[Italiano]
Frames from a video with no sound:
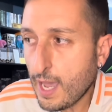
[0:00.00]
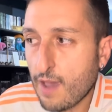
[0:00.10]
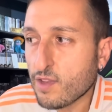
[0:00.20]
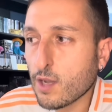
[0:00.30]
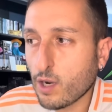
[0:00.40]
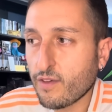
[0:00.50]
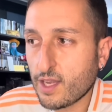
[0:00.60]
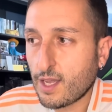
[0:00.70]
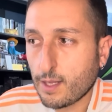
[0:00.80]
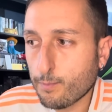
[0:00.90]
e vi dico la
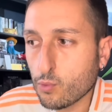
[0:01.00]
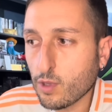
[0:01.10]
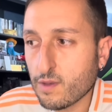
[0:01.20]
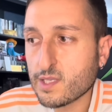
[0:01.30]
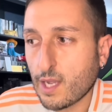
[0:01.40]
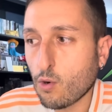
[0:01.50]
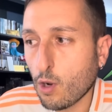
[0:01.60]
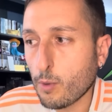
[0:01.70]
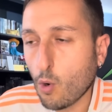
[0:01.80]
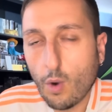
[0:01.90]
verità, dal punto di vista
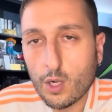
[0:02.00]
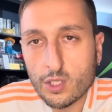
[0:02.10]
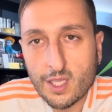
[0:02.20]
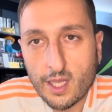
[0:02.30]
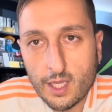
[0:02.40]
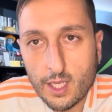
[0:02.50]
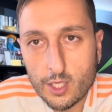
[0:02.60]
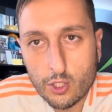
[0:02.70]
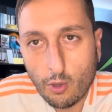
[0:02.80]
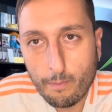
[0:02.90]
economico qualcosa da
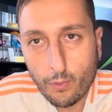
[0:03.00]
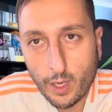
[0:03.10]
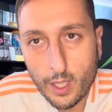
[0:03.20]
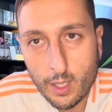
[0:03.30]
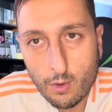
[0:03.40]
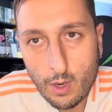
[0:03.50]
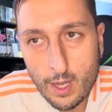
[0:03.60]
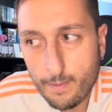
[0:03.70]
ridire ce l'ho pure io, eh,